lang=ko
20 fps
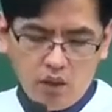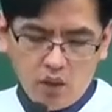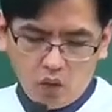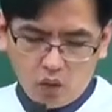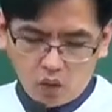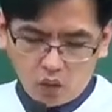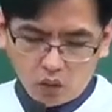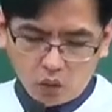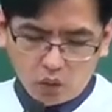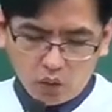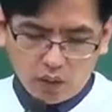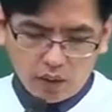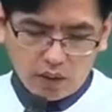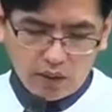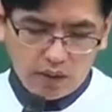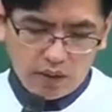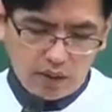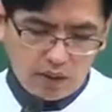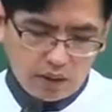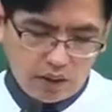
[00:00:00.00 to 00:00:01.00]
그
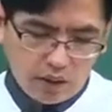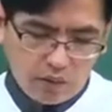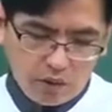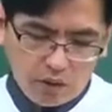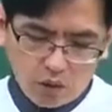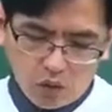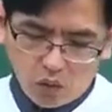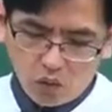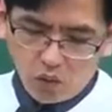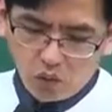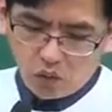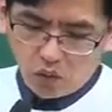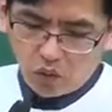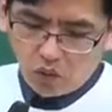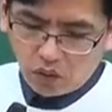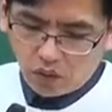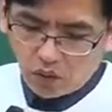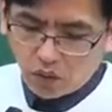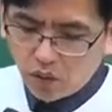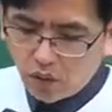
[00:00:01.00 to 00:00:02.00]
정도까지 그 다음에 이제
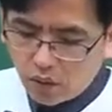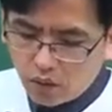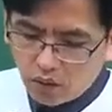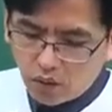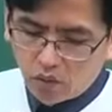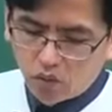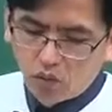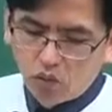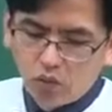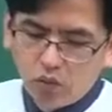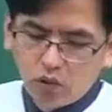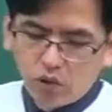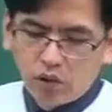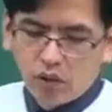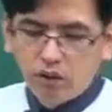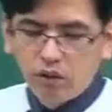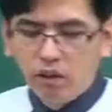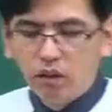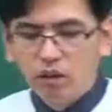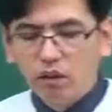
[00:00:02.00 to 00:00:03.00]
공동구제 등두 문제
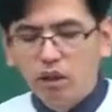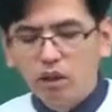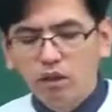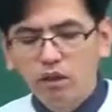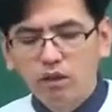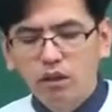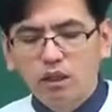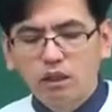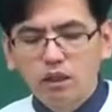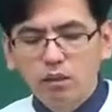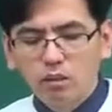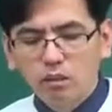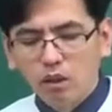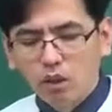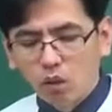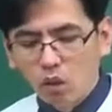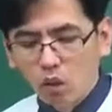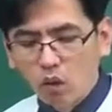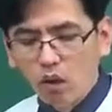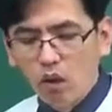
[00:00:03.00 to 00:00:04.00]
있었는데 큰 쟁점 은
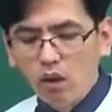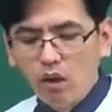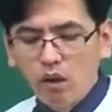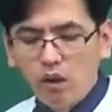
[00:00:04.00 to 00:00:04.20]
되고